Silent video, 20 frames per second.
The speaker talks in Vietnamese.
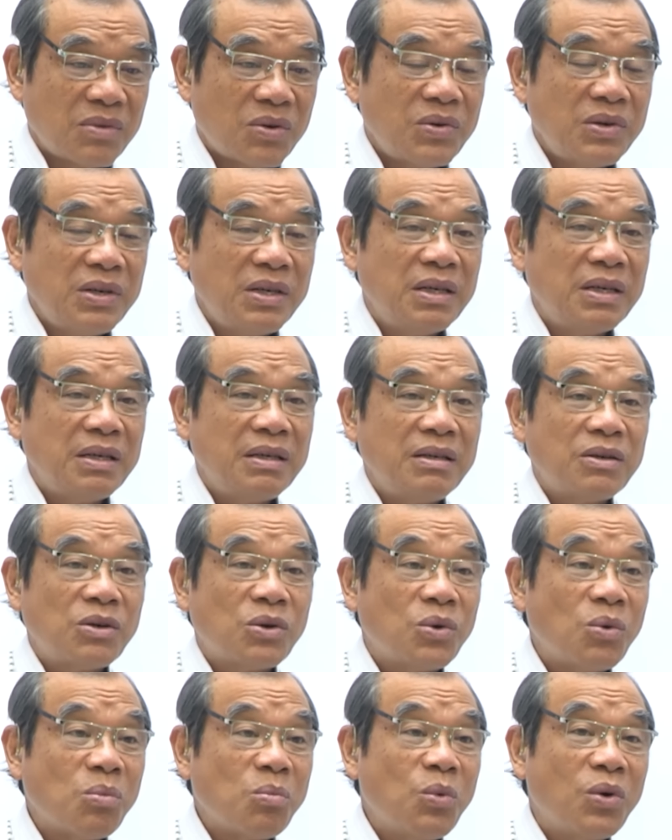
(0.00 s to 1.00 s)
có người
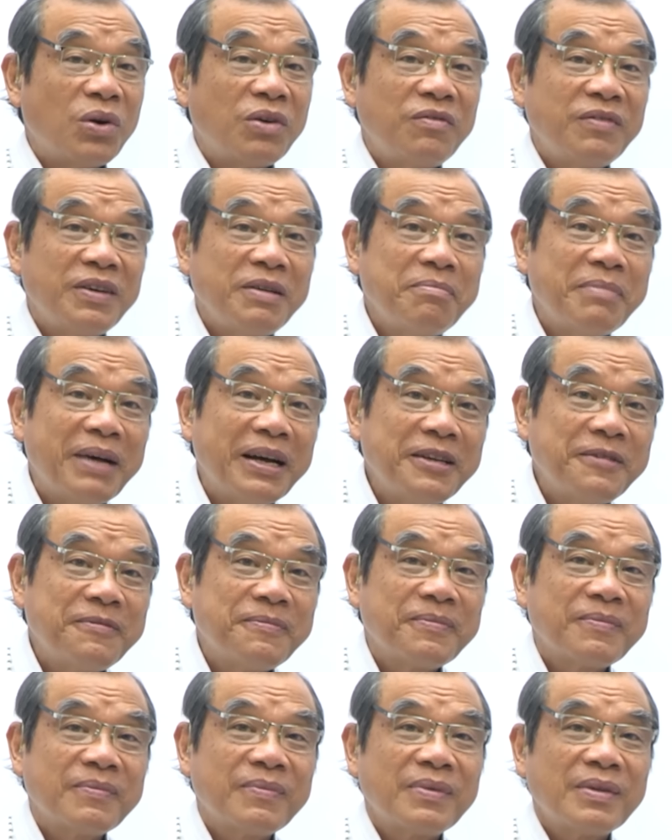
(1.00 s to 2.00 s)
cùng buồn với mình
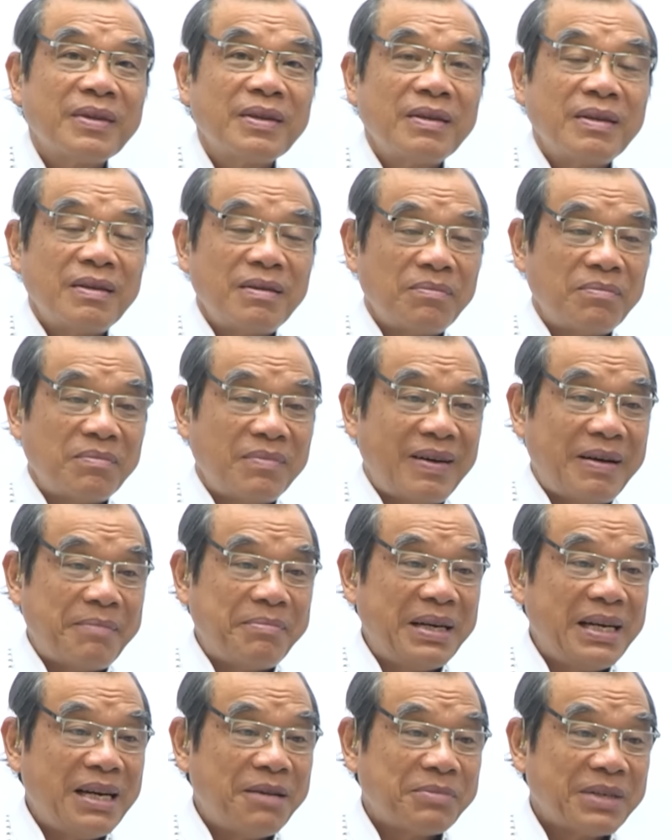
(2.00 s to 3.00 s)
và
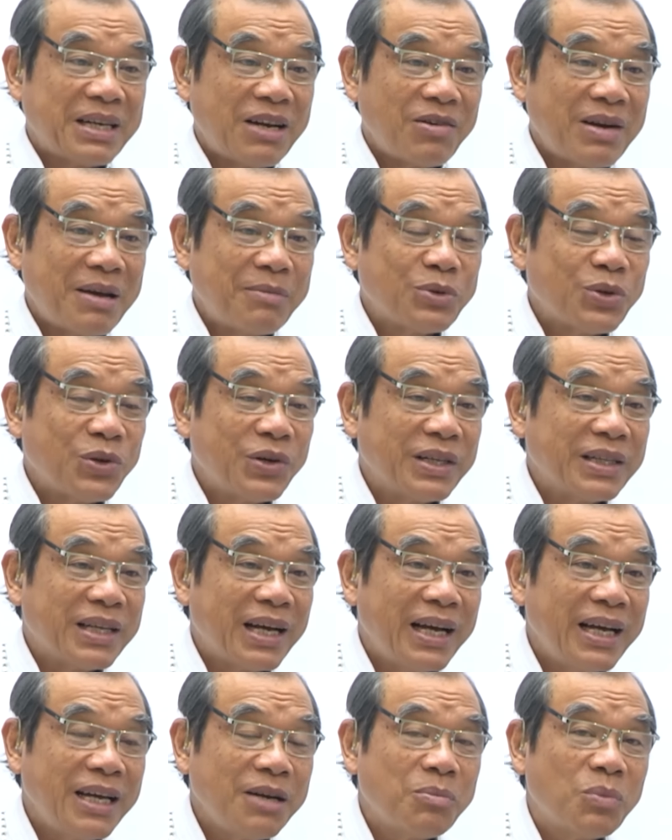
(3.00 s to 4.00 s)
mình làm sao làm cho người
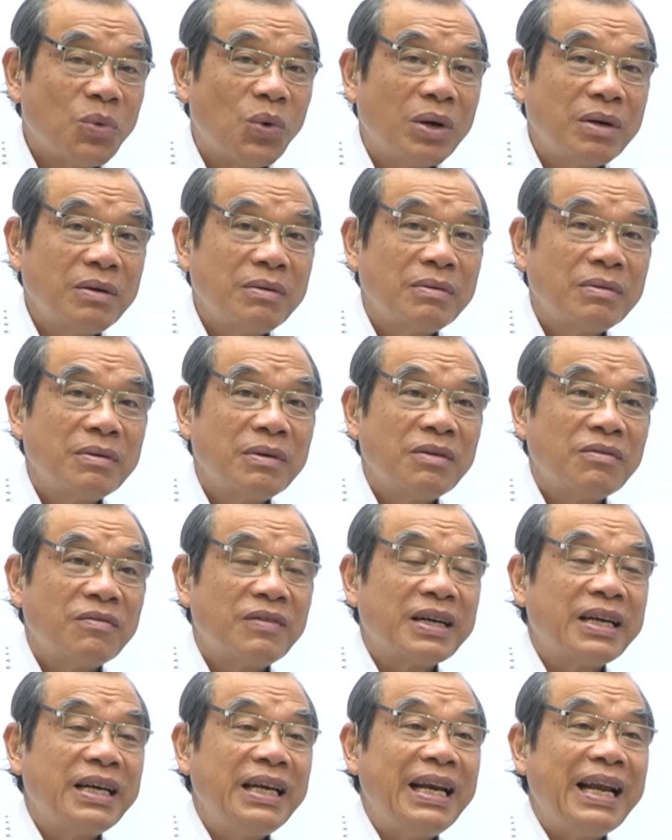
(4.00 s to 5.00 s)
ta hết buồn
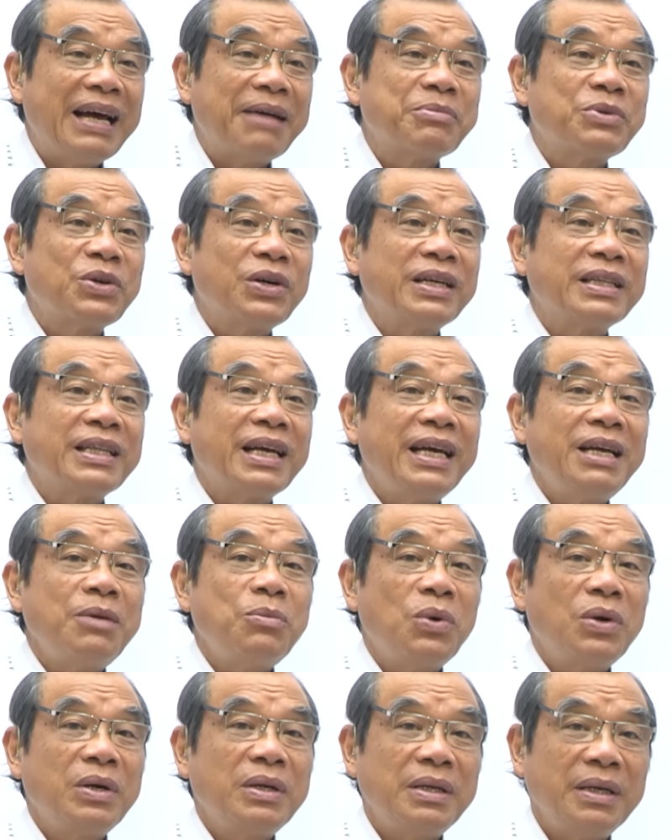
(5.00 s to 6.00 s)
và khi làm cho người ta
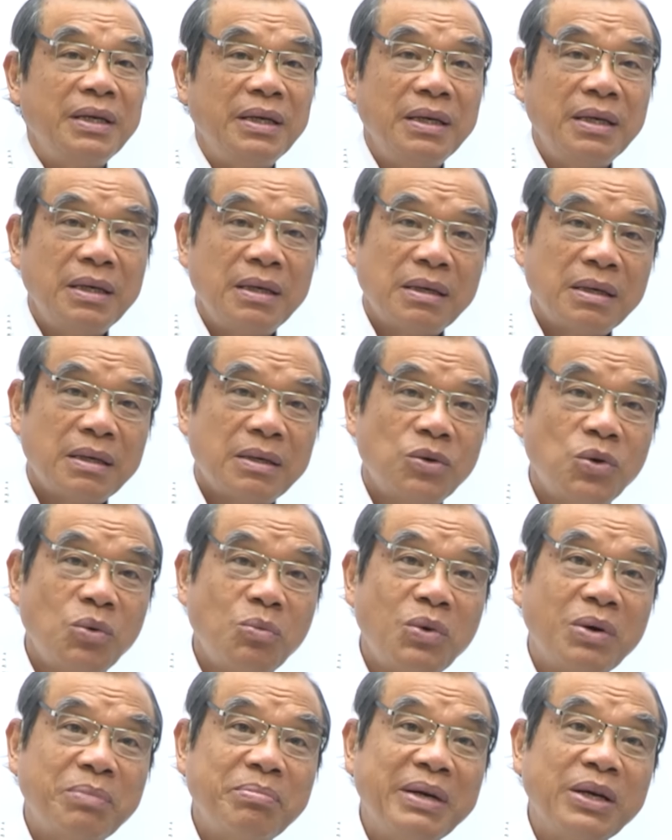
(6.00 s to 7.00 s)
hết buồn thì nỗi
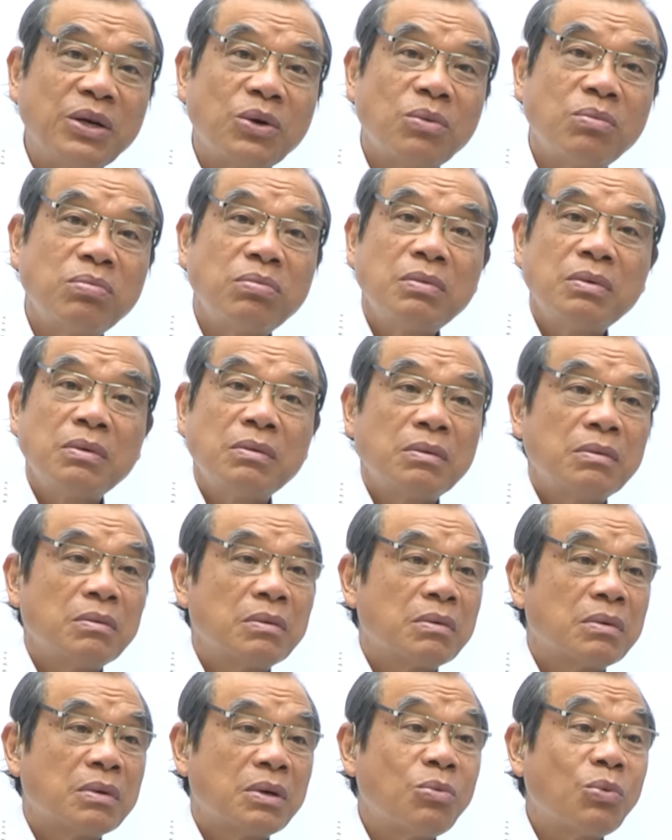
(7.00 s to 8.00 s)
buồn mình cũng
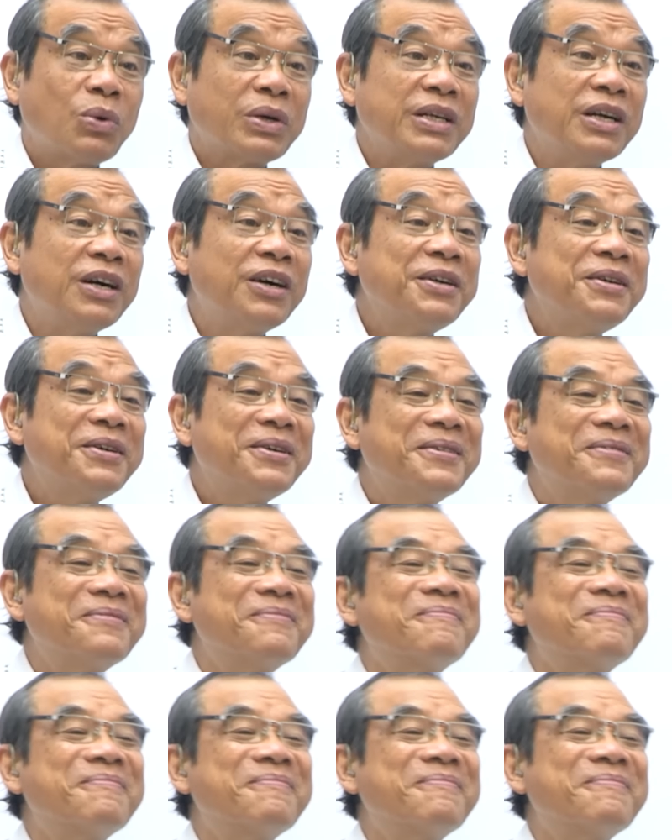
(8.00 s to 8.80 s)
không còn nhớ nữa